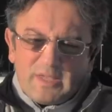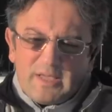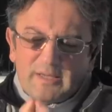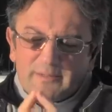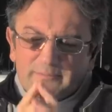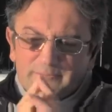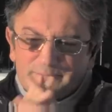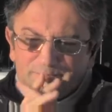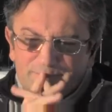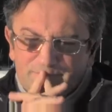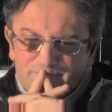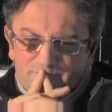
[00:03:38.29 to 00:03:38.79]

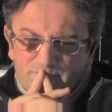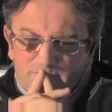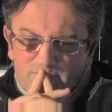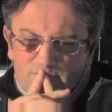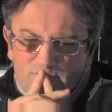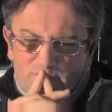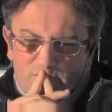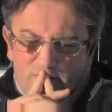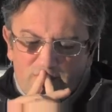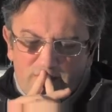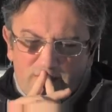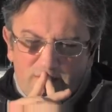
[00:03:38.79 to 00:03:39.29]
Eh,
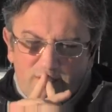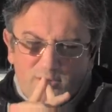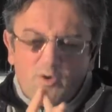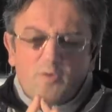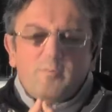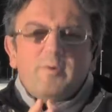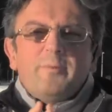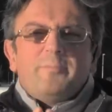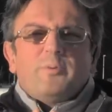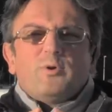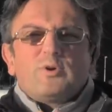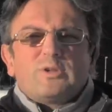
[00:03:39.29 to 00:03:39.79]

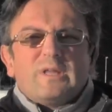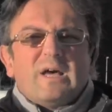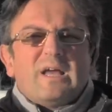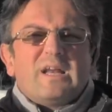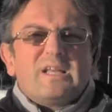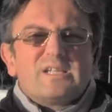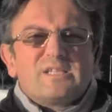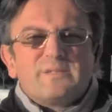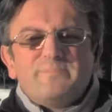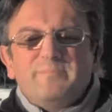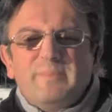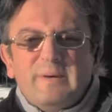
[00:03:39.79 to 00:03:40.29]
come
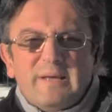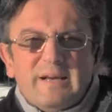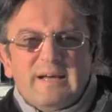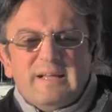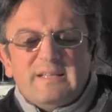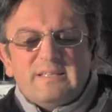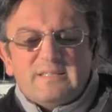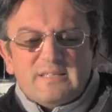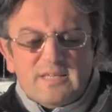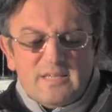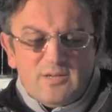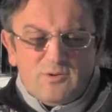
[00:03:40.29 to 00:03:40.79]
portare
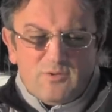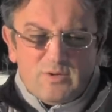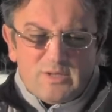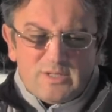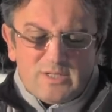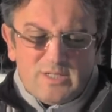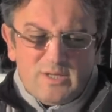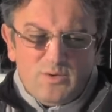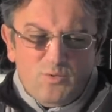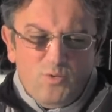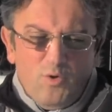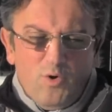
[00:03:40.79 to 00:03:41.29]
speranza in
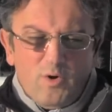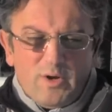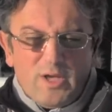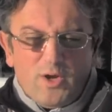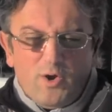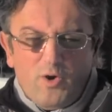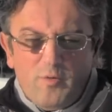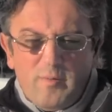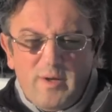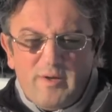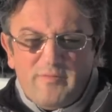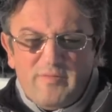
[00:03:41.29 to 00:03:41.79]
questi
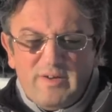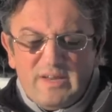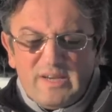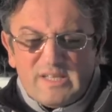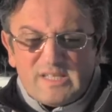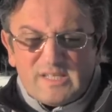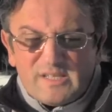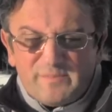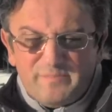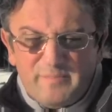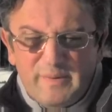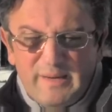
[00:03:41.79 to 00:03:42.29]
luoghi, come
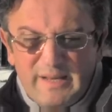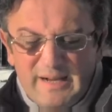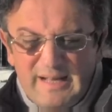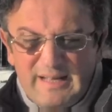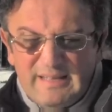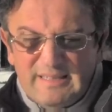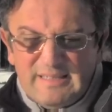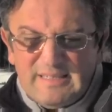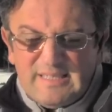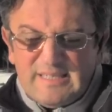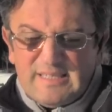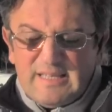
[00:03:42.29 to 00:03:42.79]
avere
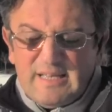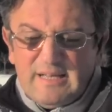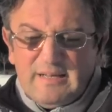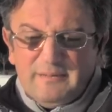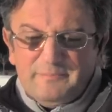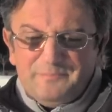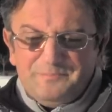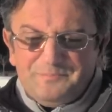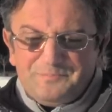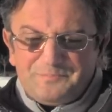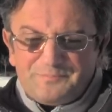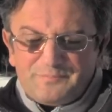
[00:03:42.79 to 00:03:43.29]

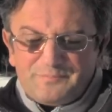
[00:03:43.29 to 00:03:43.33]
speranza